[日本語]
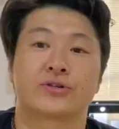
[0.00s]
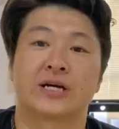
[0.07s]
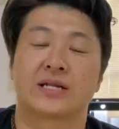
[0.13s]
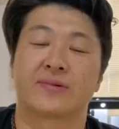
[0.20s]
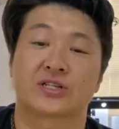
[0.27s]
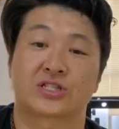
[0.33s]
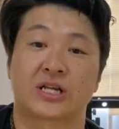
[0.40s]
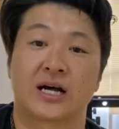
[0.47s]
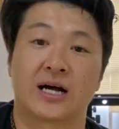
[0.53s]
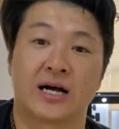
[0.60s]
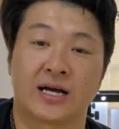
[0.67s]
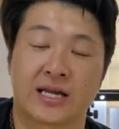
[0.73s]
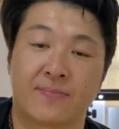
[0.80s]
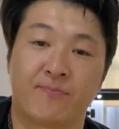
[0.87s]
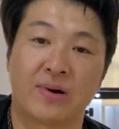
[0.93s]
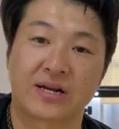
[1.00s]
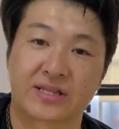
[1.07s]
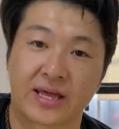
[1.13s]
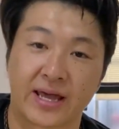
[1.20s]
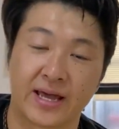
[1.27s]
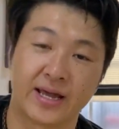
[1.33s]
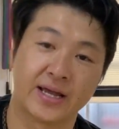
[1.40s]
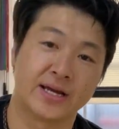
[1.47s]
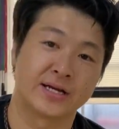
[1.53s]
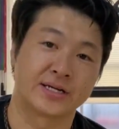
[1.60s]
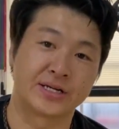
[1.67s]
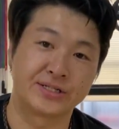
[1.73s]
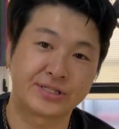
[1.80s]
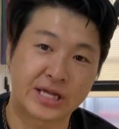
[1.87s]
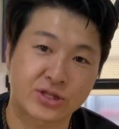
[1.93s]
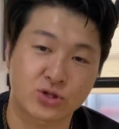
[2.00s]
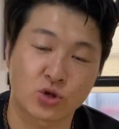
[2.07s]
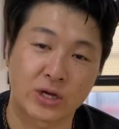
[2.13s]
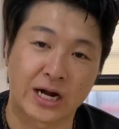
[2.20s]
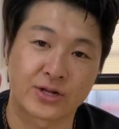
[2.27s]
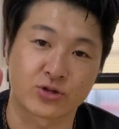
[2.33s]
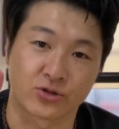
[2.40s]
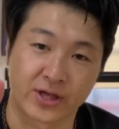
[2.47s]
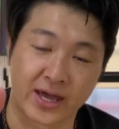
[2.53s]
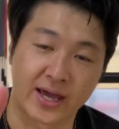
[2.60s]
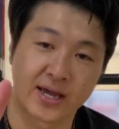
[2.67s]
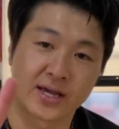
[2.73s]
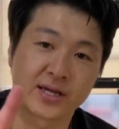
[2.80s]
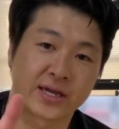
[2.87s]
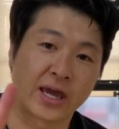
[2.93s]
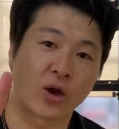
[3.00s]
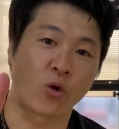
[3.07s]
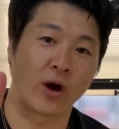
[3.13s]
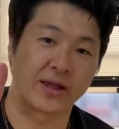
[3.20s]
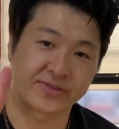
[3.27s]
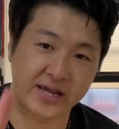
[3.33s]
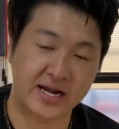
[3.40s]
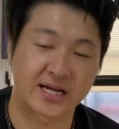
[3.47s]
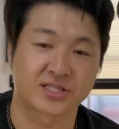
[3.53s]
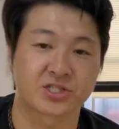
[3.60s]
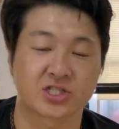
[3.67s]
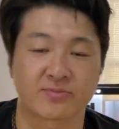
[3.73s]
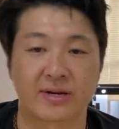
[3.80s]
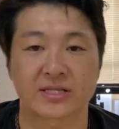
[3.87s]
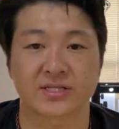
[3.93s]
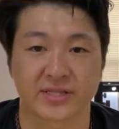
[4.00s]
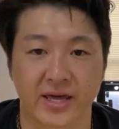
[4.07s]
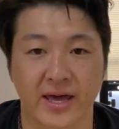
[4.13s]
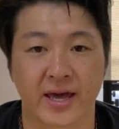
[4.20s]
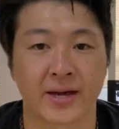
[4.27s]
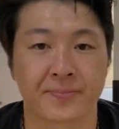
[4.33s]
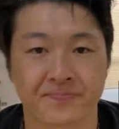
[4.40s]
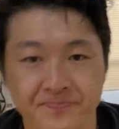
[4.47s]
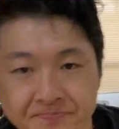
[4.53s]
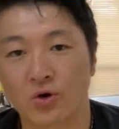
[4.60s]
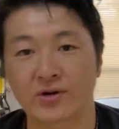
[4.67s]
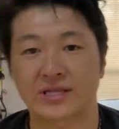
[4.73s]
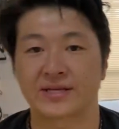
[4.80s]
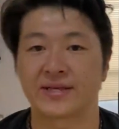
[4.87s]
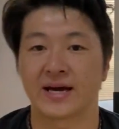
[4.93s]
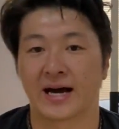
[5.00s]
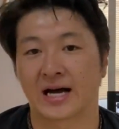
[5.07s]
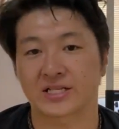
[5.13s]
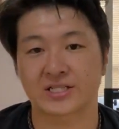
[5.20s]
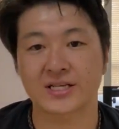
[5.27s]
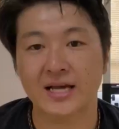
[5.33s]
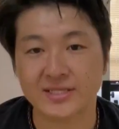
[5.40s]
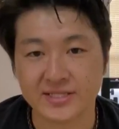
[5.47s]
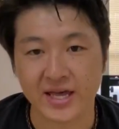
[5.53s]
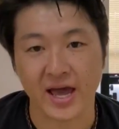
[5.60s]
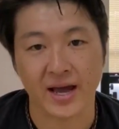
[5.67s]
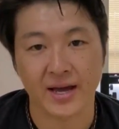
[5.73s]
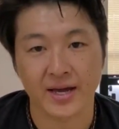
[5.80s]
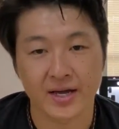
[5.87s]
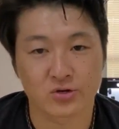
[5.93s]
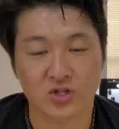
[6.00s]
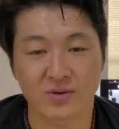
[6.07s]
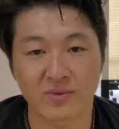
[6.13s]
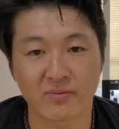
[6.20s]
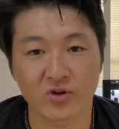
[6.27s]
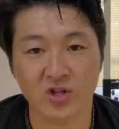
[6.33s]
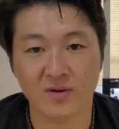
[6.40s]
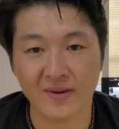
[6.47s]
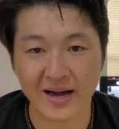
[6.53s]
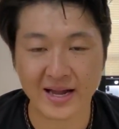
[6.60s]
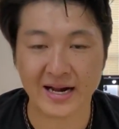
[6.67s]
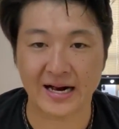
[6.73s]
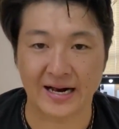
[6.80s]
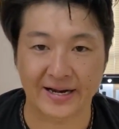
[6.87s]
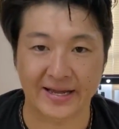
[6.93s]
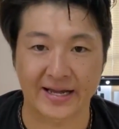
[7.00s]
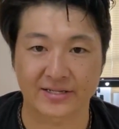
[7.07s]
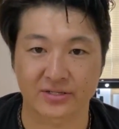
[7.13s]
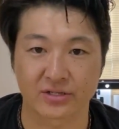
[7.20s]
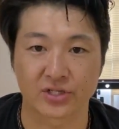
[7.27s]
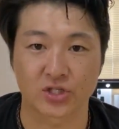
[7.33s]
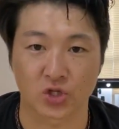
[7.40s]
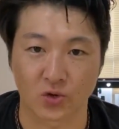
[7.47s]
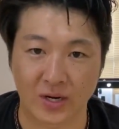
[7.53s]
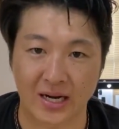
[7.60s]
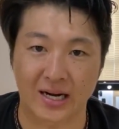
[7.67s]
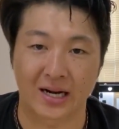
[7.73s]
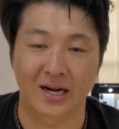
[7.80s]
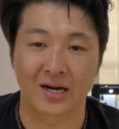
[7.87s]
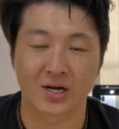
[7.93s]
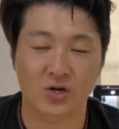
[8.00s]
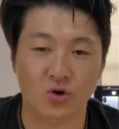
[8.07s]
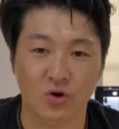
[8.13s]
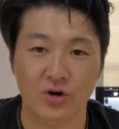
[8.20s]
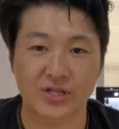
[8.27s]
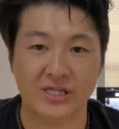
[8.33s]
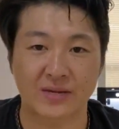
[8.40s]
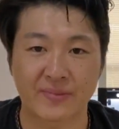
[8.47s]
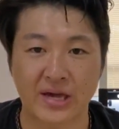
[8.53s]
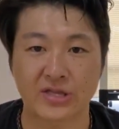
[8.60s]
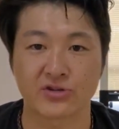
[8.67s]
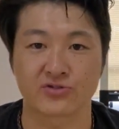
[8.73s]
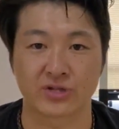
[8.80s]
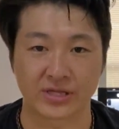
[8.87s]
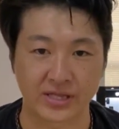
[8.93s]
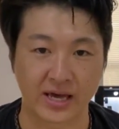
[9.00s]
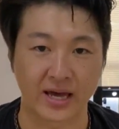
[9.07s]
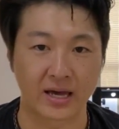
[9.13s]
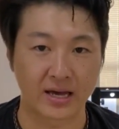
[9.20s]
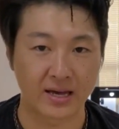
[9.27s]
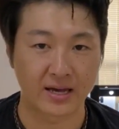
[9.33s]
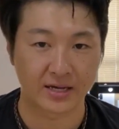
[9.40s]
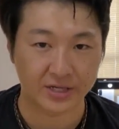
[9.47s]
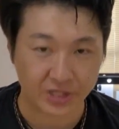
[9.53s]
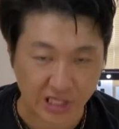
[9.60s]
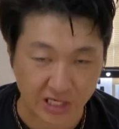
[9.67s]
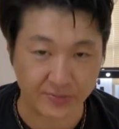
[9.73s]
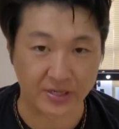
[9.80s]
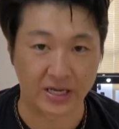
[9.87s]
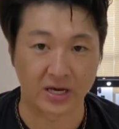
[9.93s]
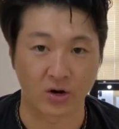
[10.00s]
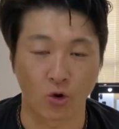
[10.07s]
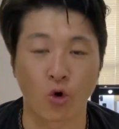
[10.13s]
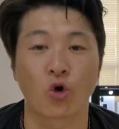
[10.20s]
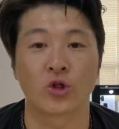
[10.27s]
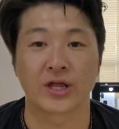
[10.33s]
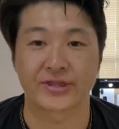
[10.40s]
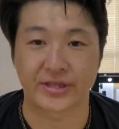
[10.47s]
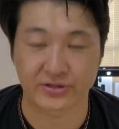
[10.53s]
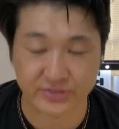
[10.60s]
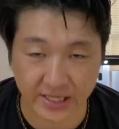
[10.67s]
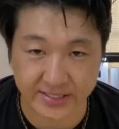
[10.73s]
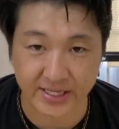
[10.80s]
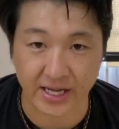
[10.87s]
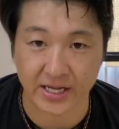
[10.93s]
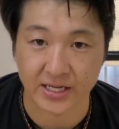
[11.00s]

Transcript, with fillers: くやりました。やっぱりね、2セットやるとね、結構やった感じしますね。こういったね、足痩せ、太ももの前が張りやすい人は、こういったメニューでね、日々行ってくださ